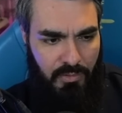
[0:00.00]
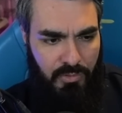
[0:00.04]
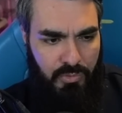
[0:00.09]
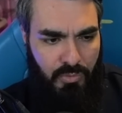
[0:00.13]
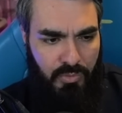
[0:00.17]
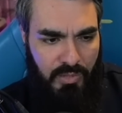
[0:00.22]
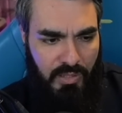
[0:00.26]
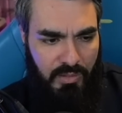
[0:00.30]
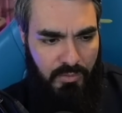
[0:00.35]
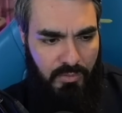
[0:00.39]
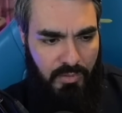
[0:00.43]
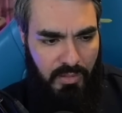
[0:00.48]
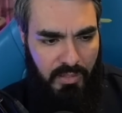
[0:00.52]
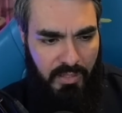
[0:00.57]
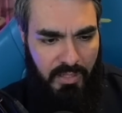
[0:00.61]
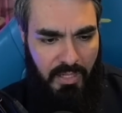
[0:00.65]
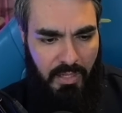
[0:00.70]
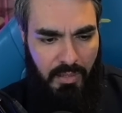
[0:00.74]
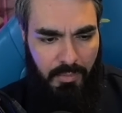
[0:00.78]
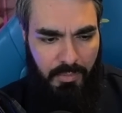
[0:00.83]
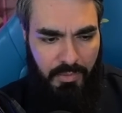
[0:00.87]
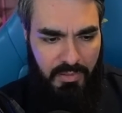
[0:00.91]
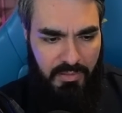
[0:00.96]
scudetto del
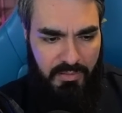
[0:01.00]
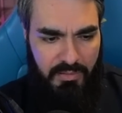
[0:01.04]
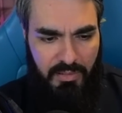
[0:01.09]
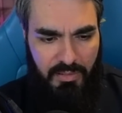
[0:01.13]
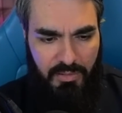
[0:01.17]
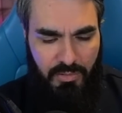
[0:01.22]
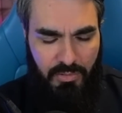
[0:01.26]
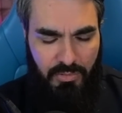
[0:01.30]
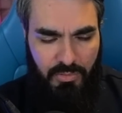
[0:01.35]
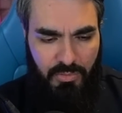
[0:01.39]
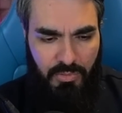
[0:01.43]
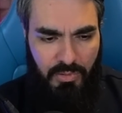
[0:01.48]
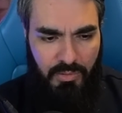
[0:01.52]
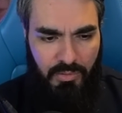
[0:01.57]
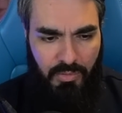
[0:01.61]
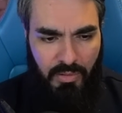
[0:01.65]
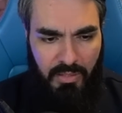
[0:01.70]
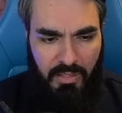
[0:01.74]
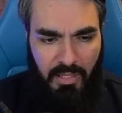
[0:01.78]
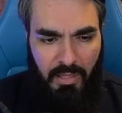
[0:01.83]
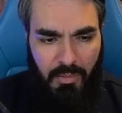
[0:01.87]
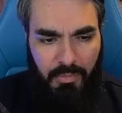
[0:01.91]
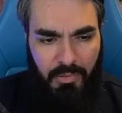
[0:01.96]
Napoli, il terzo scudetto
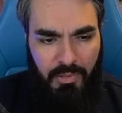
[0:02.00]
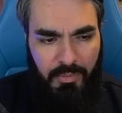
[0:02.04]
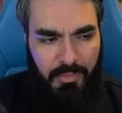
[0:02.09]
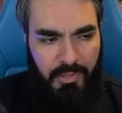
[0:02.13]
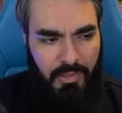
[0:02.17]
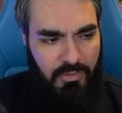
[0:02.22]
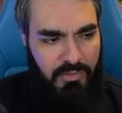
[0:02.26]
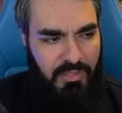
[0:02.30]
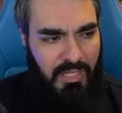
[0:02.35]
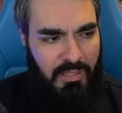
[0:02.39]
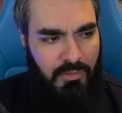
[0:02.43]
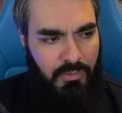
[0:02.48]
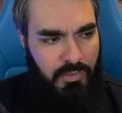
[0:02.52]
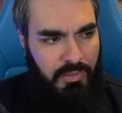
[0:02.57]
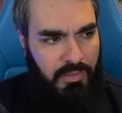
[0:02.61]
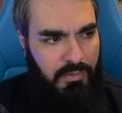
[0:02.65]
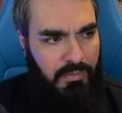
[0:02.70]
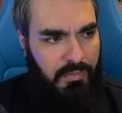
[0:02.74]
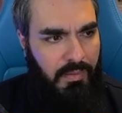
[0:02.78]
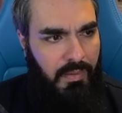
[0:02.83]
del Napoli, me lo tatui?